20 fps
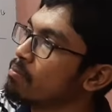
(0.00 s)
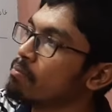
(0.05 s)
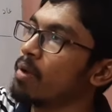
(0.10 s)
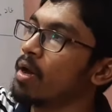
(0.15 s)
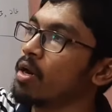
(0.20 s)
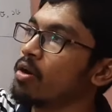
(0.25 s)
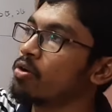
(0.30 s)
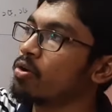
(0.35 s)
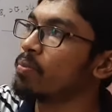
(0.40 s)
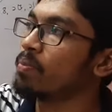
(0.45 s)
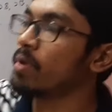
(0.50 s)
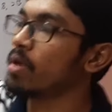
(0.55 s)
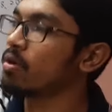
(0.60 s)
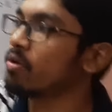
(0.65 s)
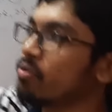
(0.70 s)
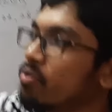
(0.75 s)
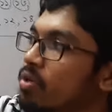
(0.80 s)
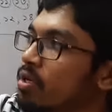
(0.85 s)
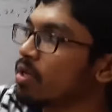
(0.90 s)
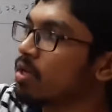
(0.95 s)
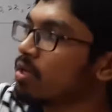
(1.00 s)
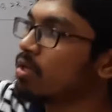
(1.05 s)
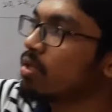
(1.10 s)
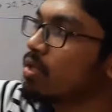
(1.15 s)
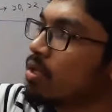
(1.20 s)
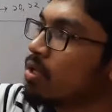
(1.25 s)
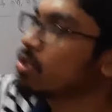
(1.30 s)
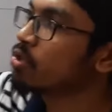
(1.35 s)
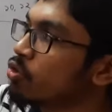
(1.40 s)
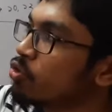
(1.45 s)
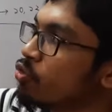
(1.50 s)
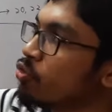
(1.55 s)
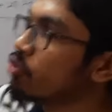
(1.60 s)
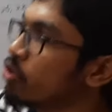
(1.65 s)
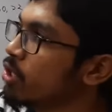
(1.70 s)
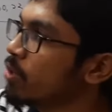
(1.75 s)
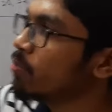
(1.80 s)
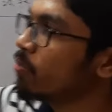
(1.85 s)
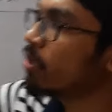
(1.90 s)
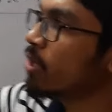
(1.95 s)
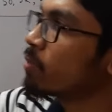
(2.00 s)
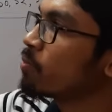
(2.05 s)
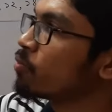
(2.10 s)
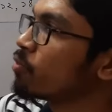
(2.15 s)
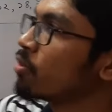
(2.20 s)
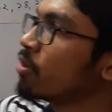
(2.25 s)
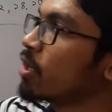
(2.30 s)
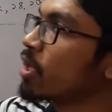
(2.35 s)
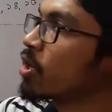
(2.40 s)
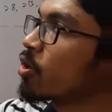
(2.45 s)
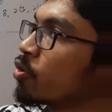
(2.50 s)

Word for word: বারো নম্বরের অঙ্কটা দুইটি বইয়ের মূল্যের